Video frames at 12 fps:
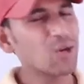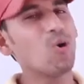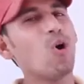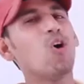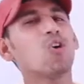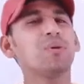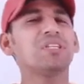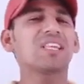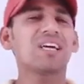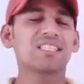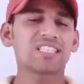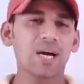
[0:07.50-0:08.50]
को और भी
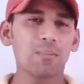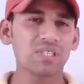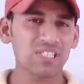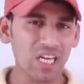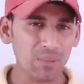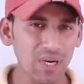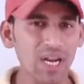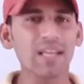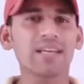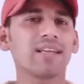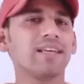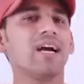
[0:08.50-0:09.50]
ज़्यादा अच्छा मज़ेदार बनाने
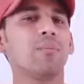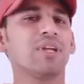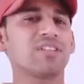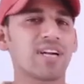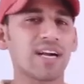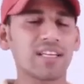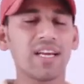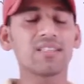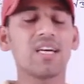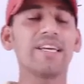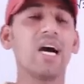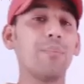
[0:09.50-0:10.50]
के लिए हमने स्टार्ट किया
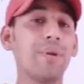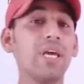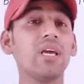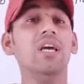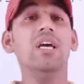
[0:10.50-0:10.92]
था यहाँ पे